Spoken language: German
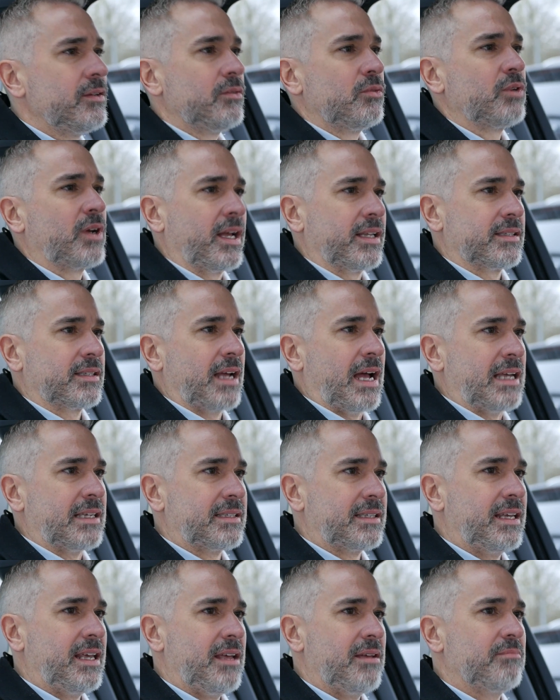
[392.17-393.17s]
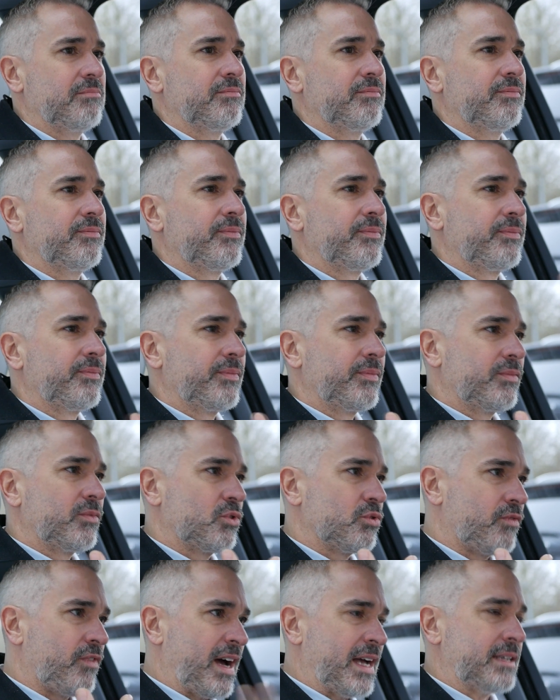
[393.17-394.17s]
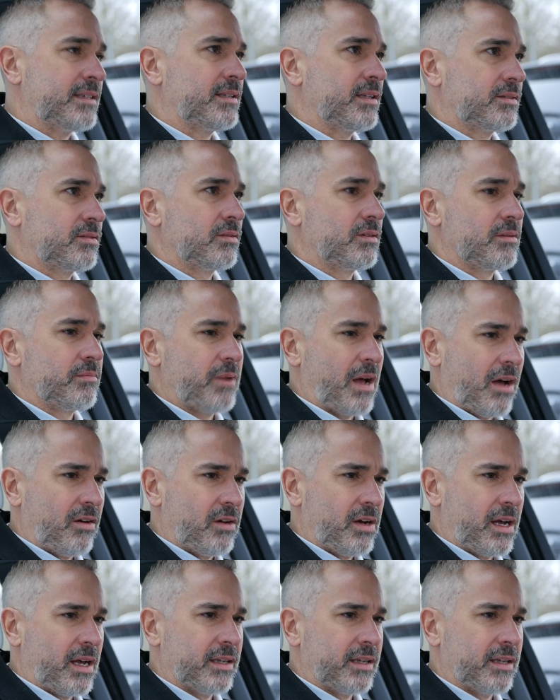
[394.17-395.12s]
du kannst Gas geben, du weißt, dass du die Power